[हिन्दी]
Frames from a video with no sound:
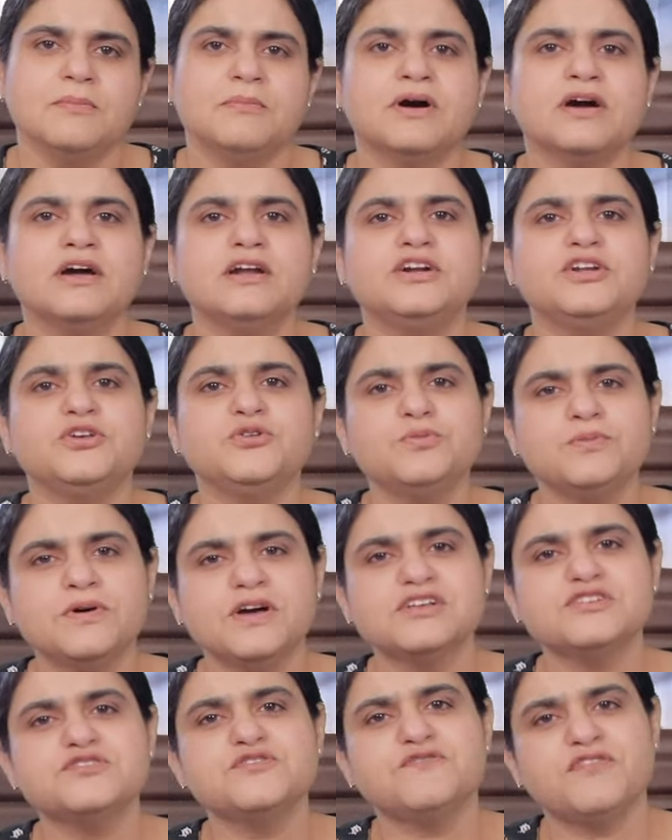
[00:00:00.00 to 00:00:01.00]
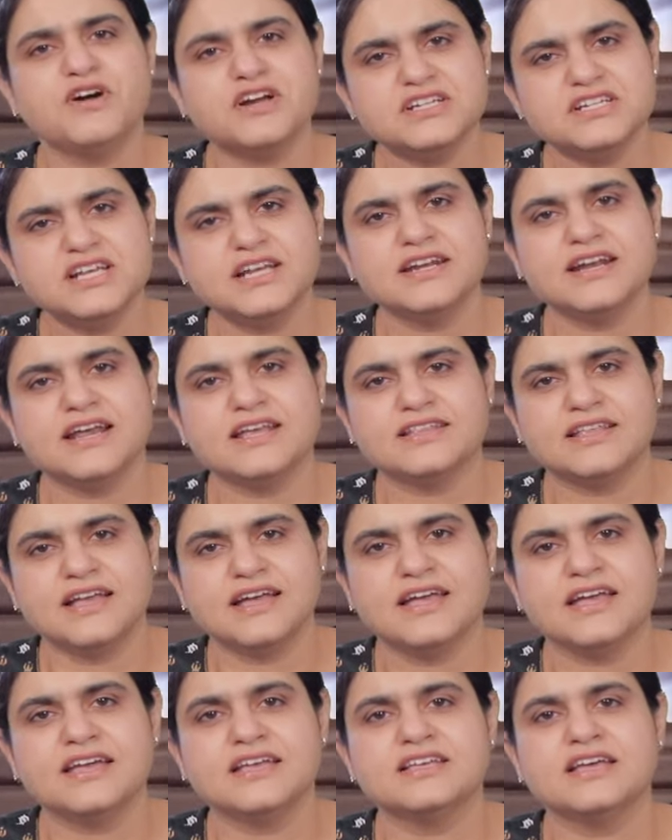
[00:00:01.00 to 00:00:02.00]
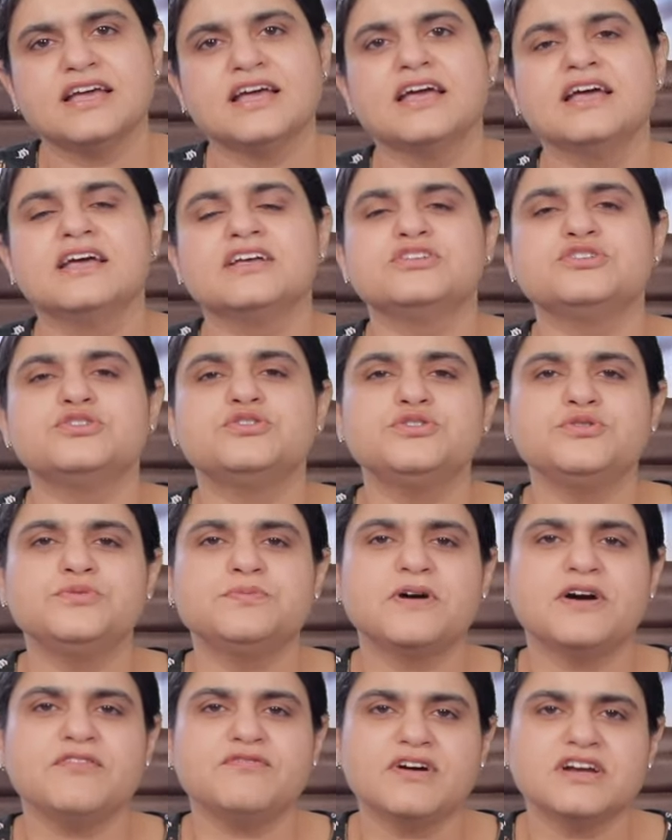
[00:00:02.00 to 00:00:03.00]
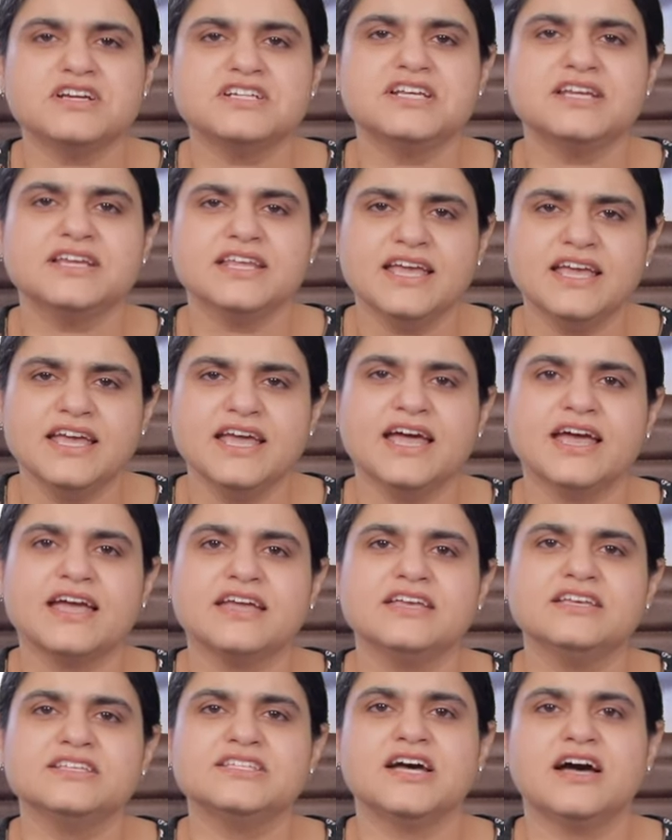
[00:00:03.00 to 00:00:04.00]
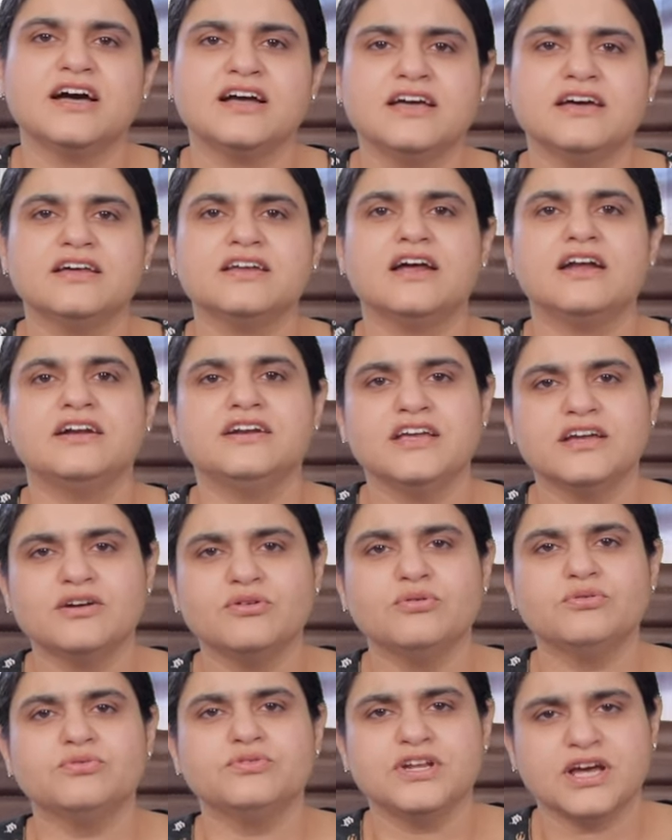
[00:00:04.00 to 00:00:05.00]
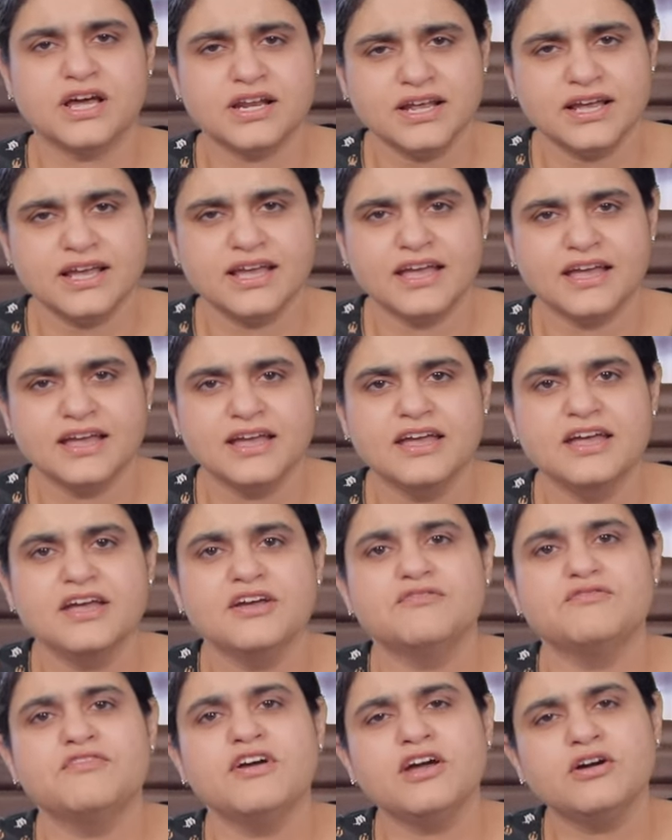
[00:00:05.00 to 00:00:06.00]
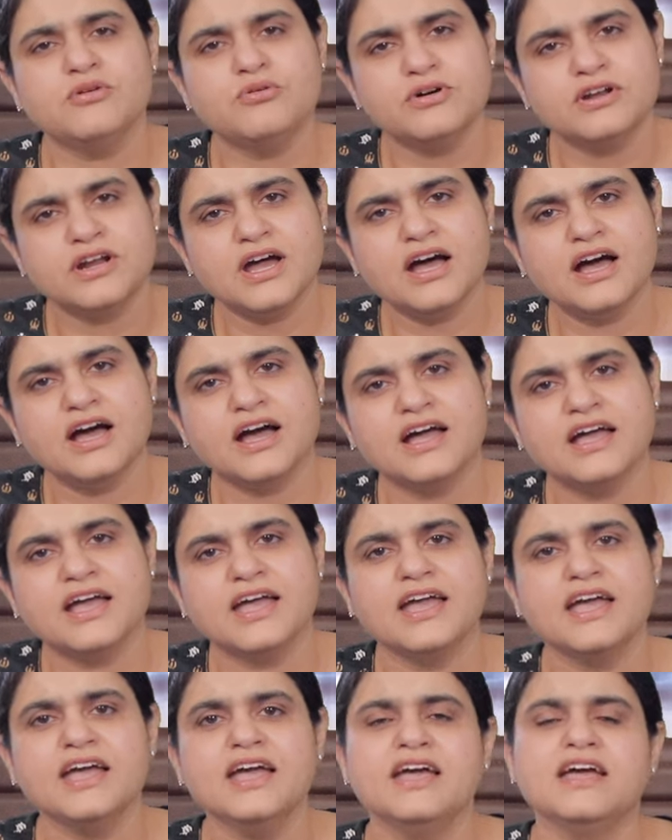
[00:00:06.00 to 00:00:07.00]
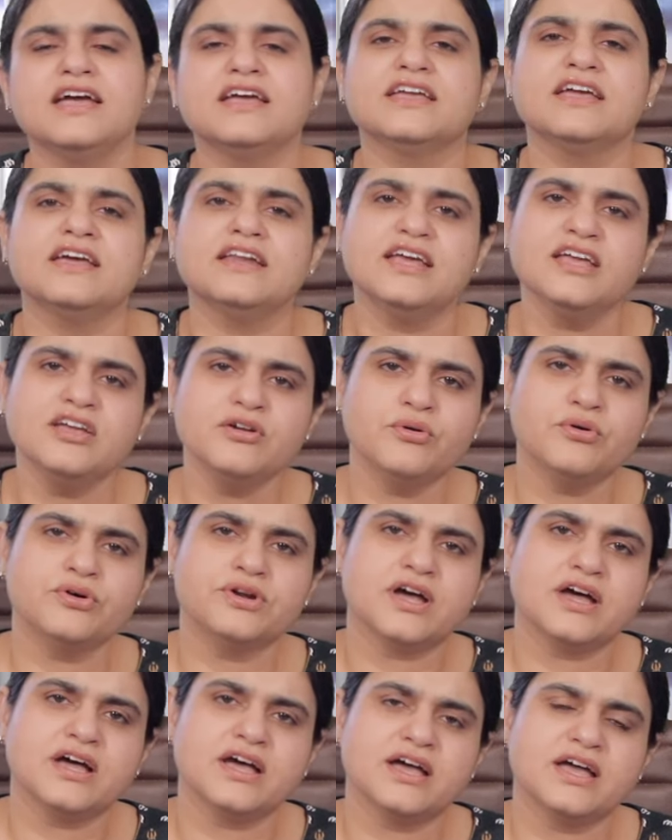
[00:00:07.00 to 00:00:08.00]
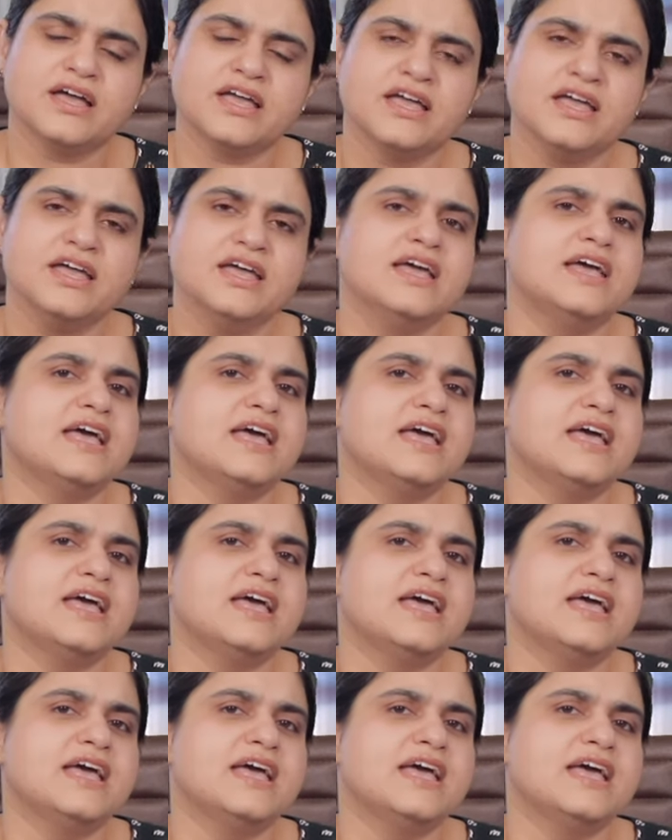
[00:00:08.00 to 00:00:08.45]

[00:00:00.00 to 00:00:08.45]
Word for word: मगर ट्यूब का जो फंक्शन रहता है जो ट्यूब का फंक्शन ये है कि जाकर अंडे को उठाना है वह हो रहा है या नहीं हो रहा है